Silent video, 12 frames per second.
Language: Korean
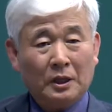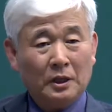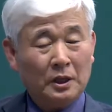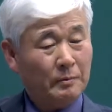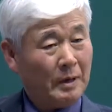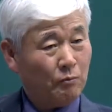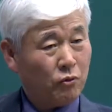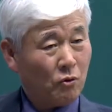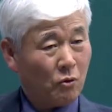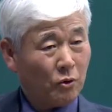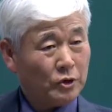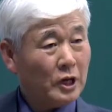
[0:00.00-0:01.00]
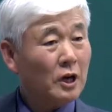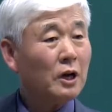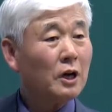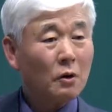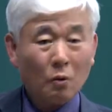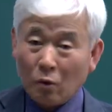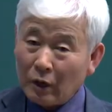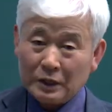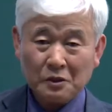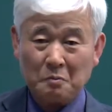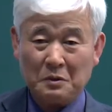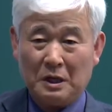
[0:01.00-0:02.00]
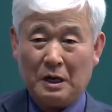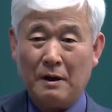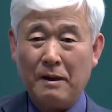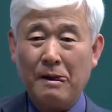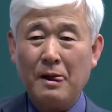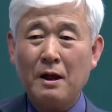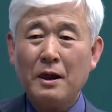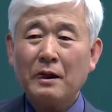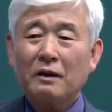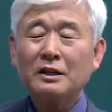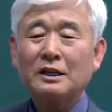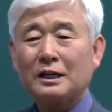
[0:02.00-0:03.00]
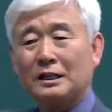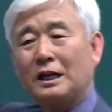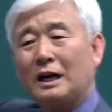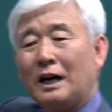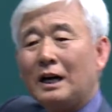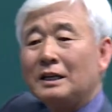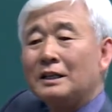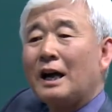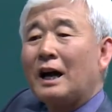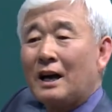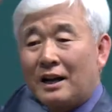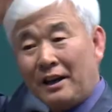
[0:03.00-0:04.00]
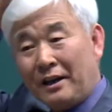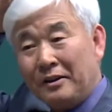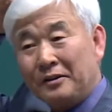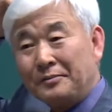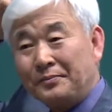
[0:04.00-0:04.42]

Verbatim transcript: 2만 불 고지에 올랐습니다. 거기까지가 이제 한계예요.